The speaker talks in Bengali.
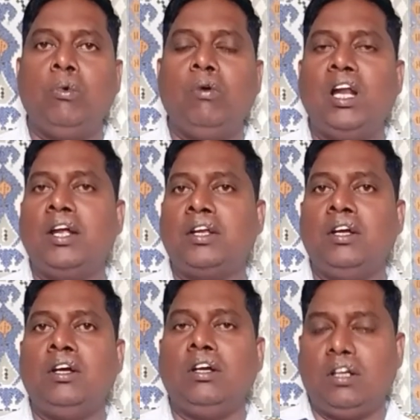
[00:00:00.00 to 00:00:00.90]
মোবাইলের
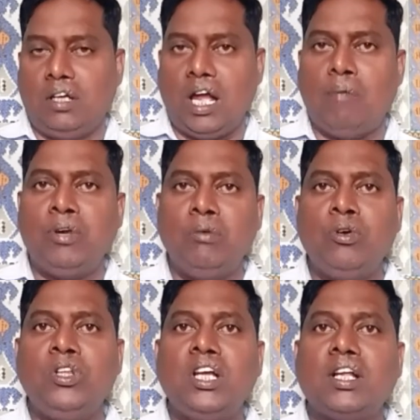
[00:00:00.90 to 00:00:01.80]
অ্যাপ
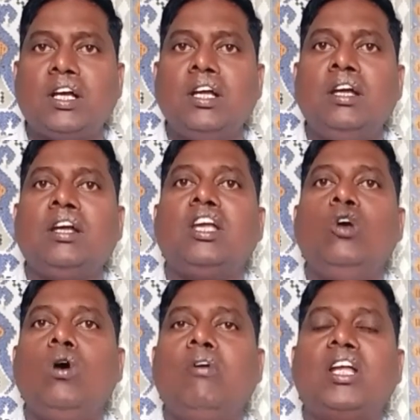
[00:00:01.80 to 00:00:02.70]
রিভিউ দিয়ে থাকে
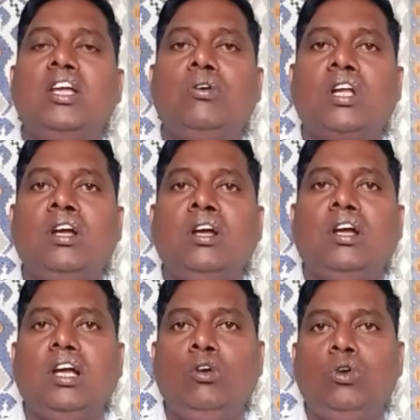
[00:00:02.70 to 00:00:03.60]
কেউ আবার কি করে
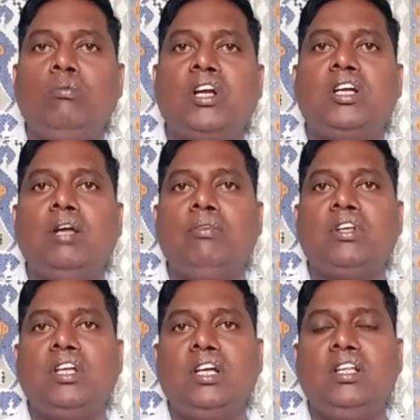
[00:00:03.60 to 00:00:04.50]
ইউটিউবের টিপস
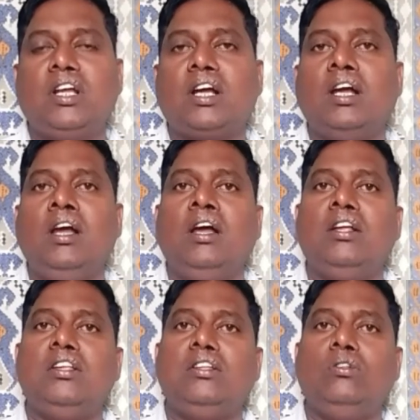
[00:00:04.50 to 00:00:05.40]
টিক্স দিয়ে রাখে
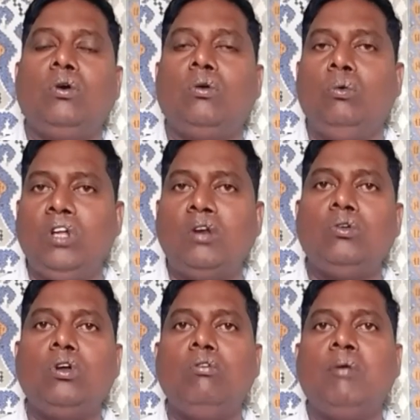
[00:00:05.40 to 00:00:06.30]
ধর
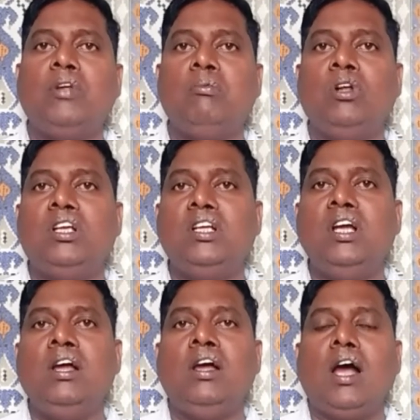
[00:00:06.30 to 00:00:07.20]
উদাহরণস্বরূপ আপনি বলছি
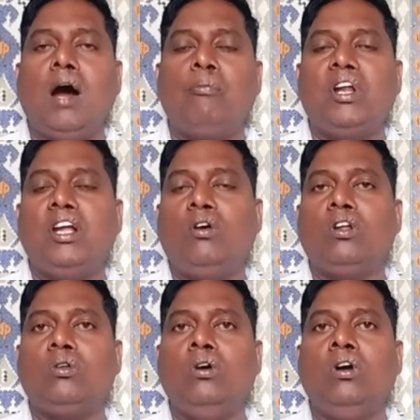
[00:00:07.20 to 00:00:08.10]
যে আপনি
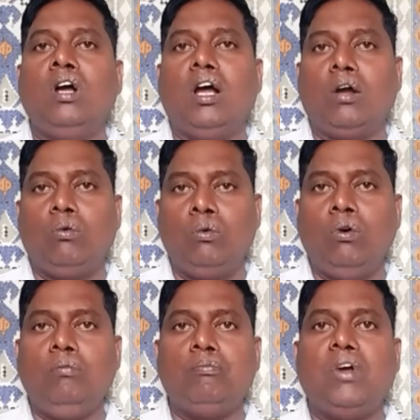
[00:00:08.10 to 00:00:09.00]
হয়তো
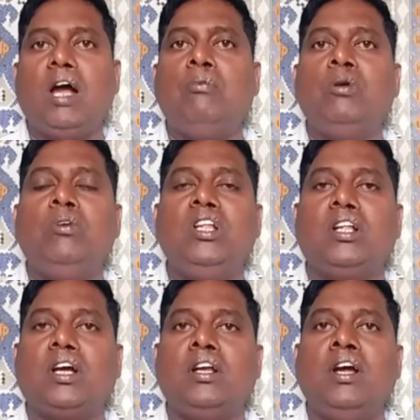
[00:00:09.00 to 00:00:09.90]
কোনো অ্যাপ রিভিউ
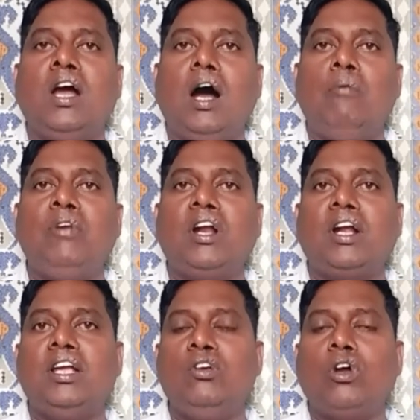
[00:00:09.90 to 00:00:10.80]
দিয়ে থাকেন
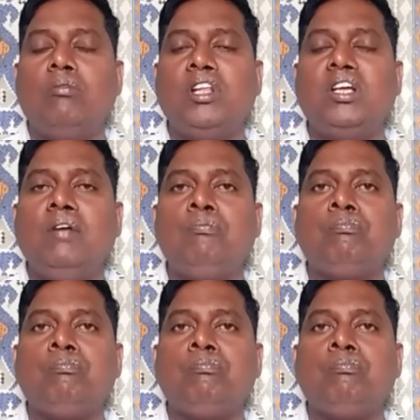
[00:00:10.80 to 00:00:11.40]
আপনারা কি করবেন যে